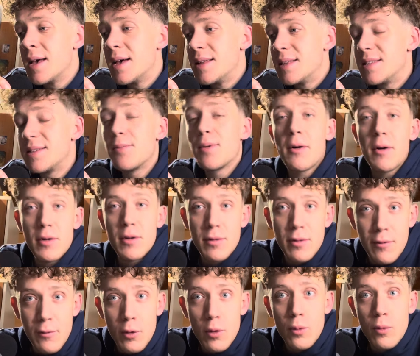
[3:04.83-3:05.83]
diciamo che questo
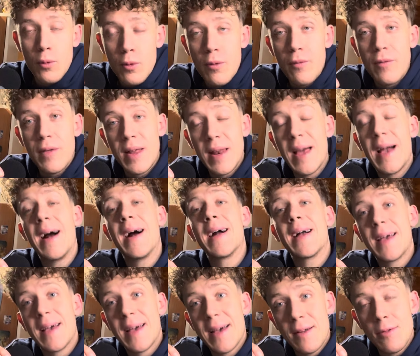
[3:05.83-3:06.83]
infortunio viene
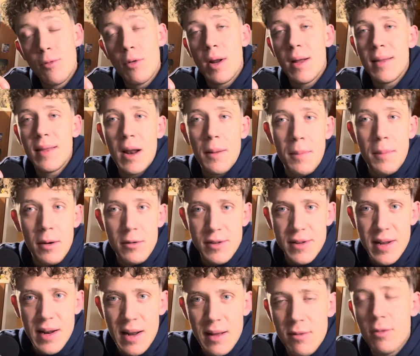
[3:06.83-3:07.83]
anche durante la pausa
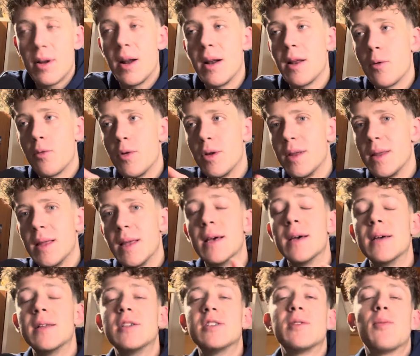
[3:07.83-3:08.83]
delle nazionali, quindi
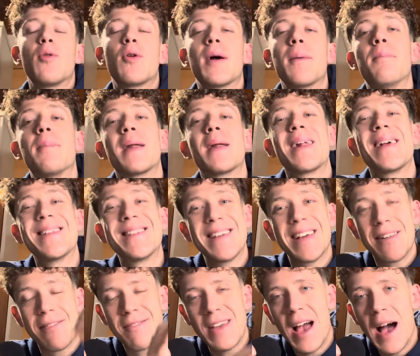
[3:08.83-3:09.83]
diciamo che
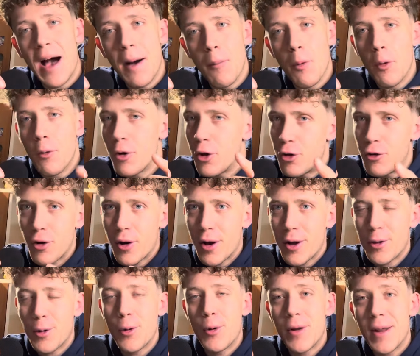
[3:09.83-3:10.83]
preserviamo i
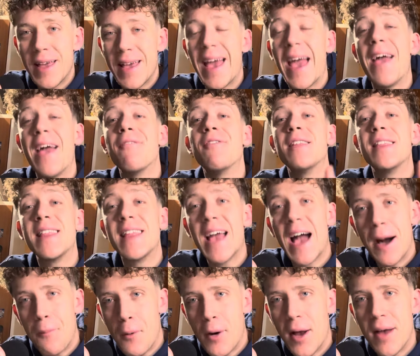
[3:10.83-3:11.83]
giocatori e
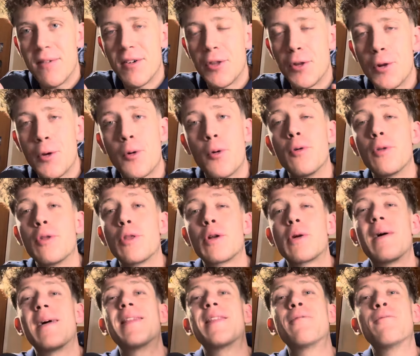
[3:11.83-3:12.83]
evitiamo che vadano incontro
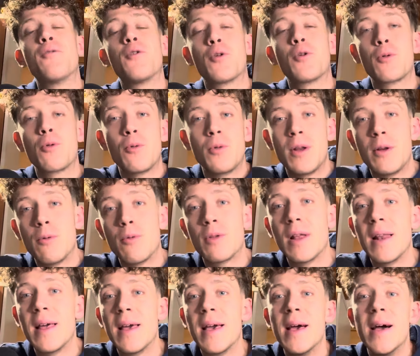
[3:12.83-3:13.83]
ad infortuni
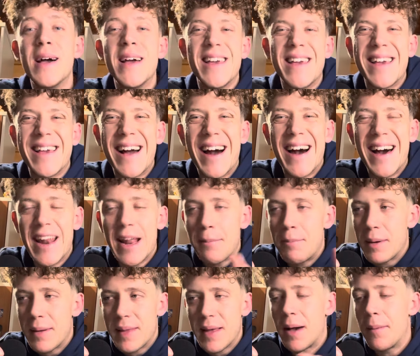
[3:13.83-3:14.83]
inutili in gare
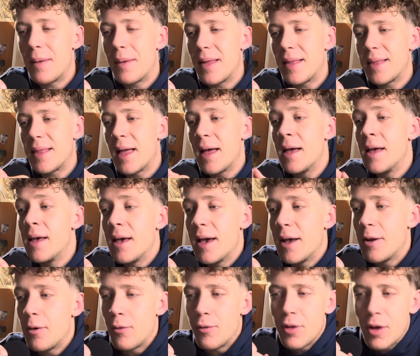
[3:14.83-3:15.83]
praticamente, e
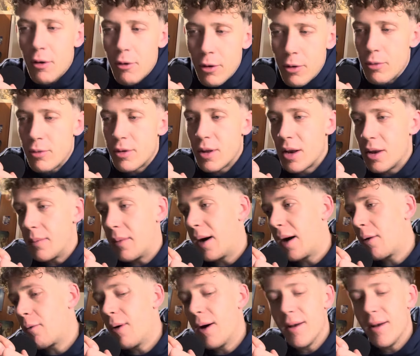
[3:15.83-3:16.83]
non dico inutili ma
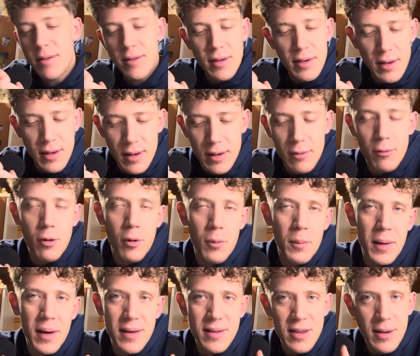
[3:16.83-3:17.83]
quasi,
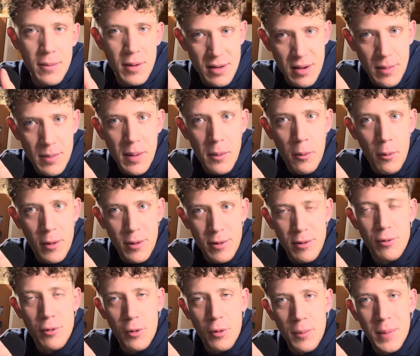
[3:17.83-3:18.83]
come sappiamo quante
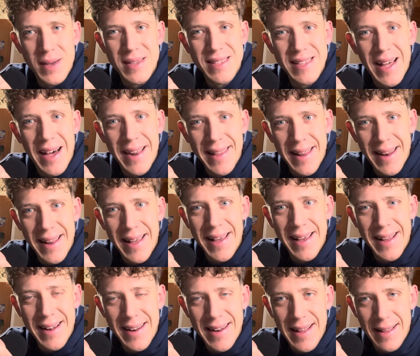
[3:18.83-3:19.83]
sono bastarde
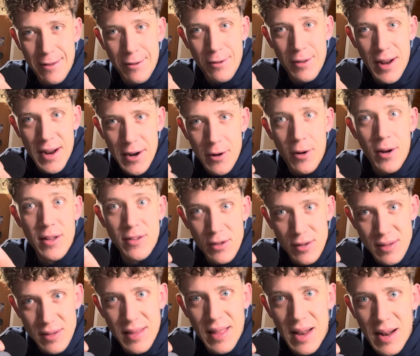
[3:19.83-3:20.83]
le, le nazionali, no? la
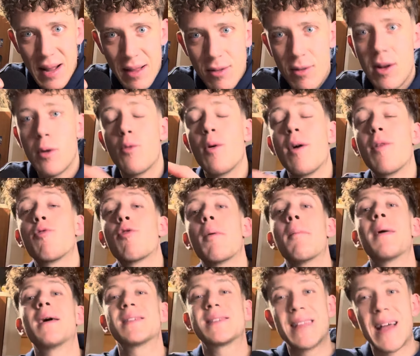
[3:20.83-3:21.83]
sosta delle nazionali, quanto è
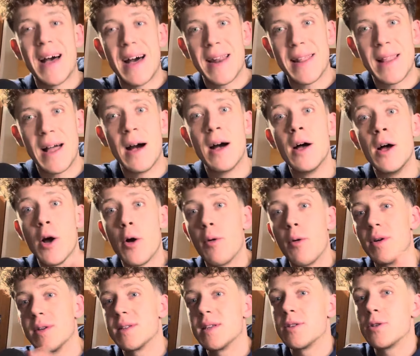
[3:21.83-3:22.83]
bastarda
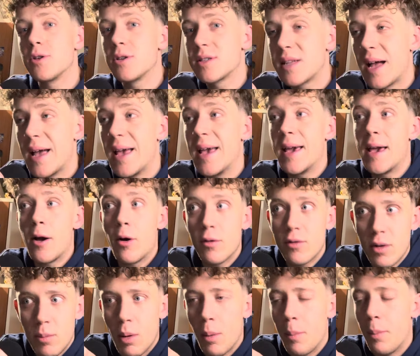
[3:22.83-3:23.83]
questa sosta e che
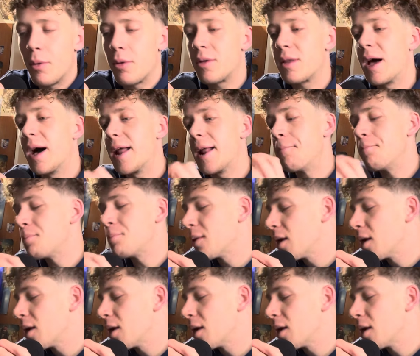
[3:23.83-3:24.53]
cosa può portare.